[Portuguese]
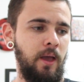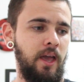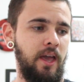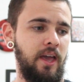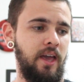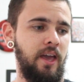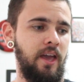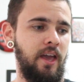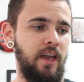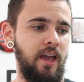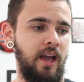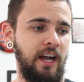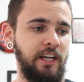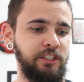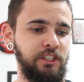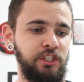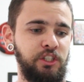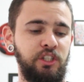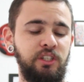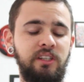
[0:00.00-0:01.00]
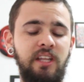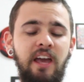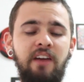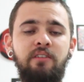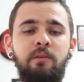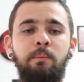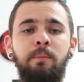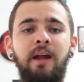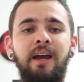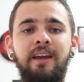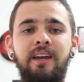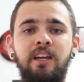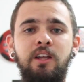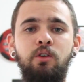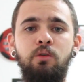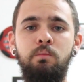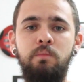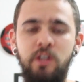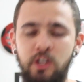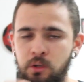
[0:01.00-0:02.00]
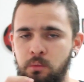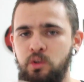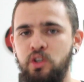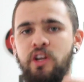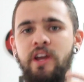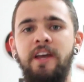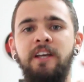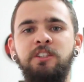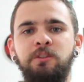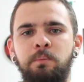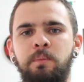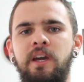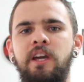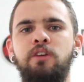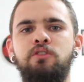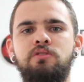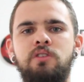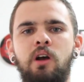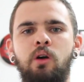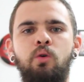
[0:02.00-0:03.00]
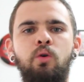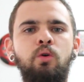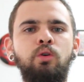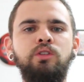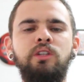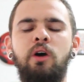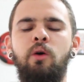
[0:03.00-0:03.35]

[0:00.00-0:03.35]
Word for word: é, a gente deve para ele o um mínimo de respeito, sacou?